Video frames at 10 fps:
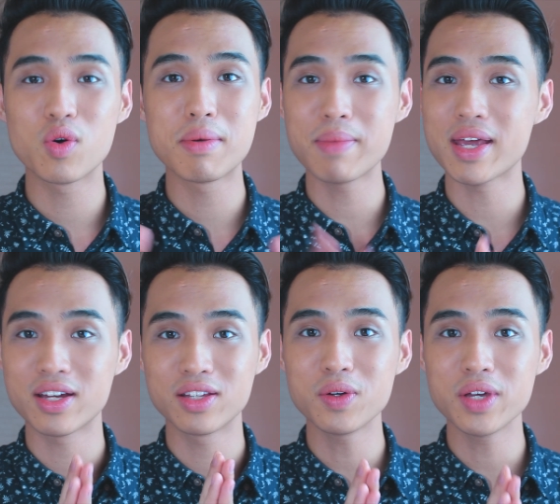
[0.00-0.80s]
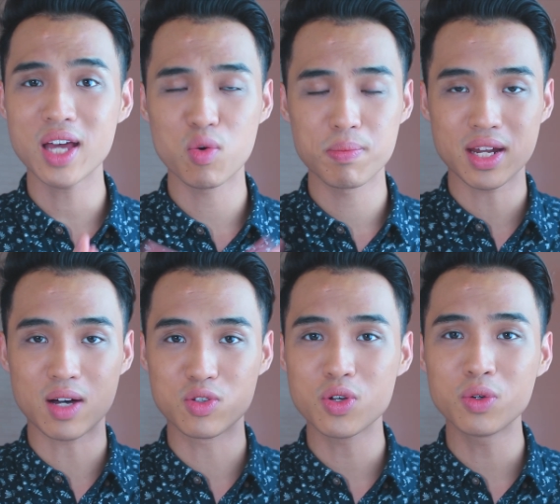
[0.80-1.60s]
我们每个人都一样，我们
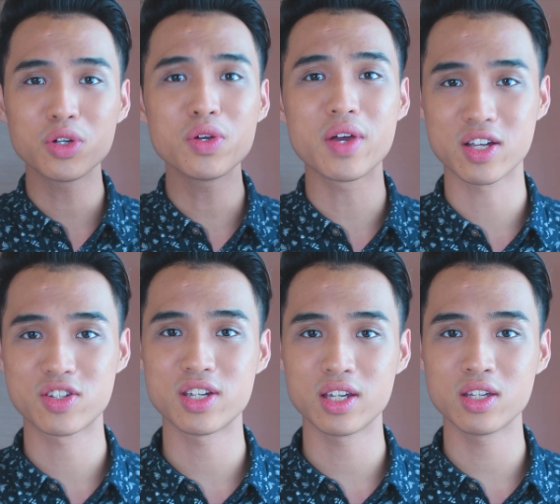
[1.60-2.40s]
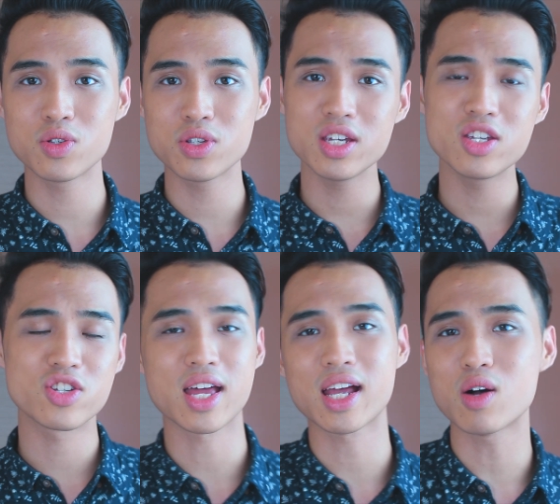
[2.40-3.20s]
脑中都有一个声音，就是一
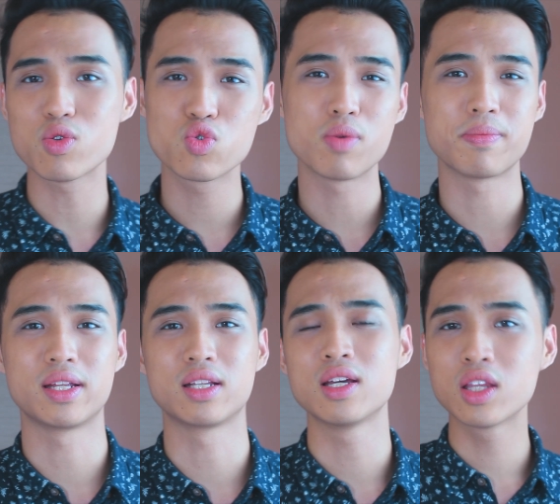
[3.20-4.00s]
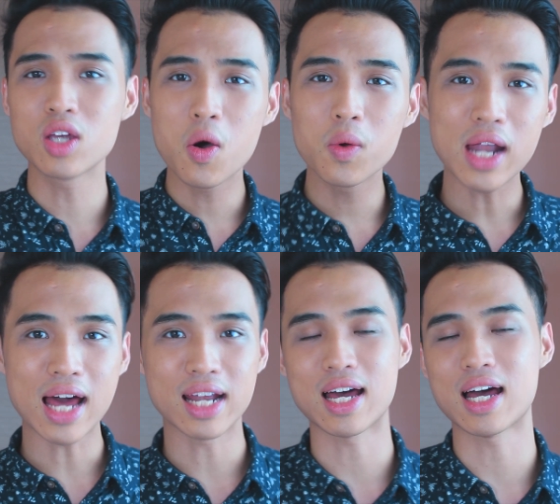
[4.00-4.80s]
直在告诉我们偷
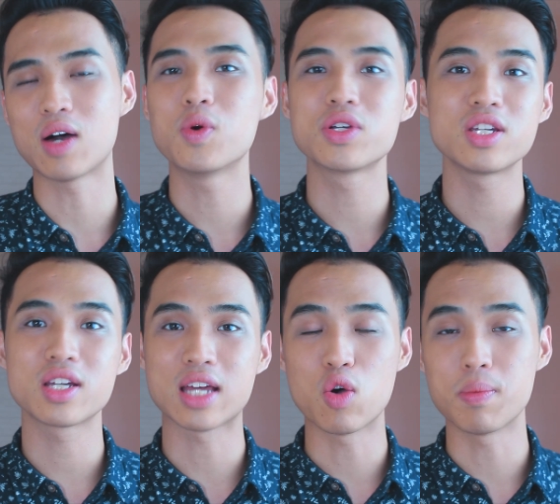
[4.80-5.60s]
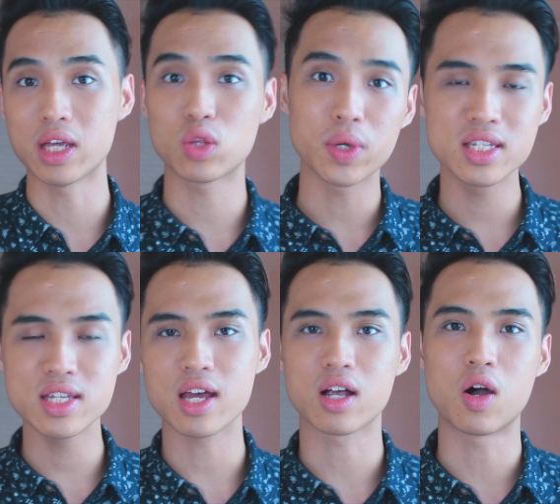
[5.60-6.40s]
懒啊，或是给我们一堆
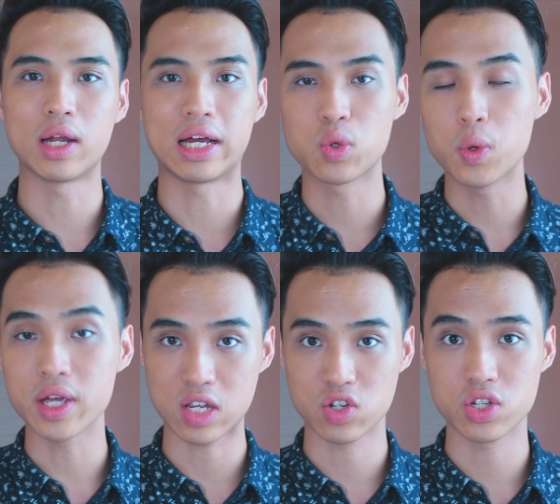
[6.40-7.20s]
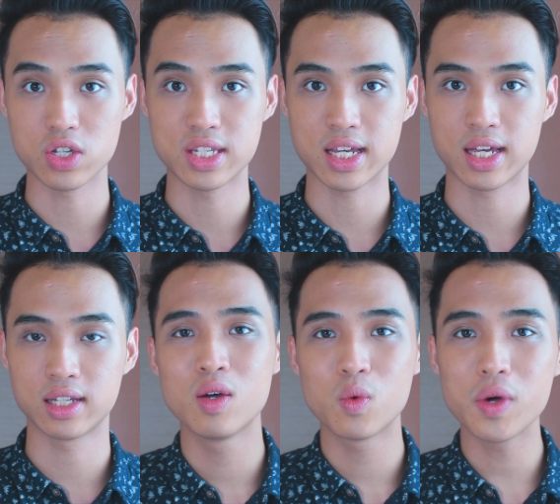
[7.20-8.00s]
借口来拖延时
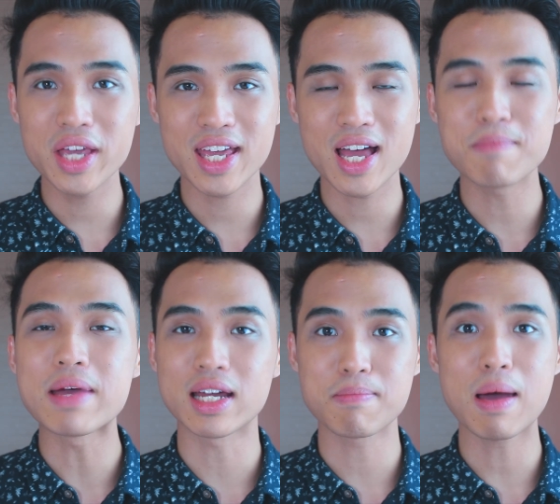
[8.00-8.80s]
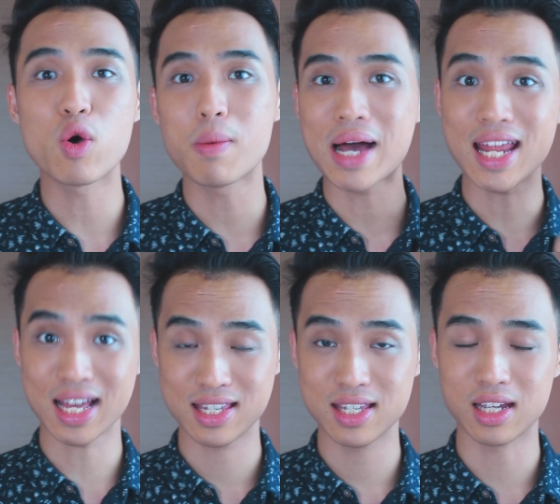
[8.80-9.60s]
间。我也一样，每个礼拜我拍
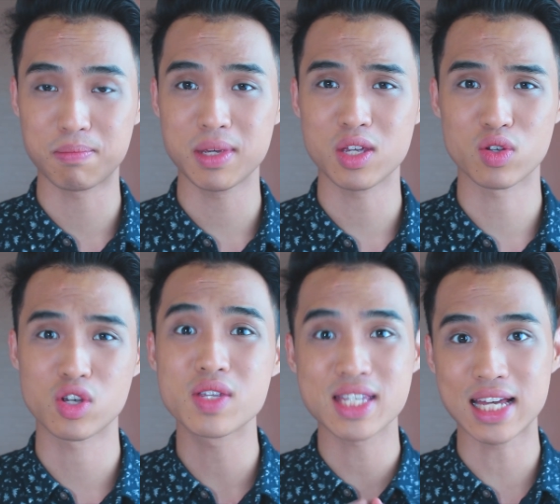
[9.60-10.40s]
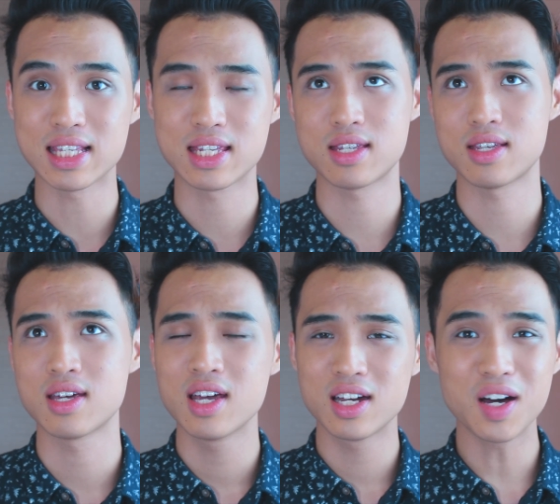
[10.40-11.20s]
两次影片，有时候三次。
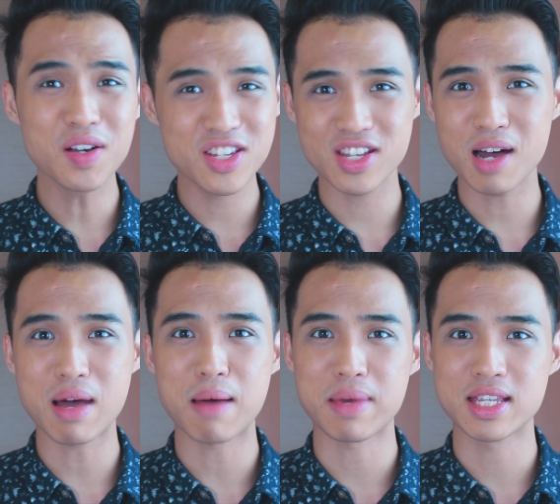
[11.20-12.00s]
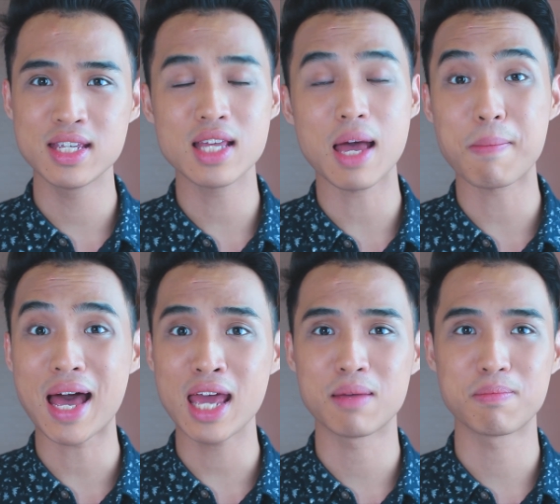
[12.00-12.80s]
然后你知道吗？每次在
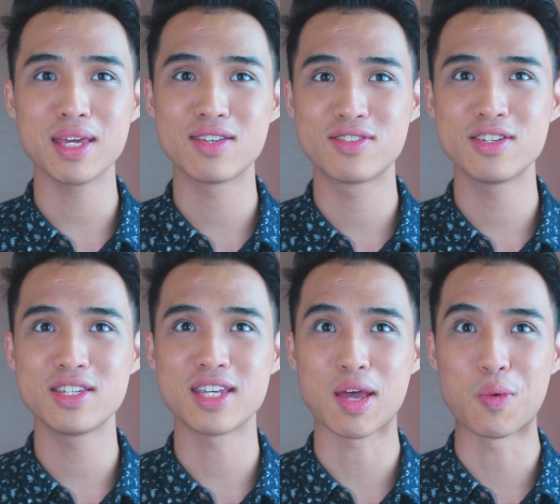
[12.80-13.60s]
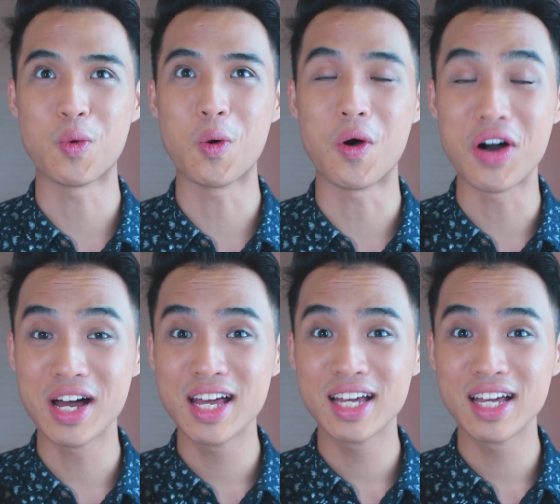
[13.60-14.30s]
拍影片之前，我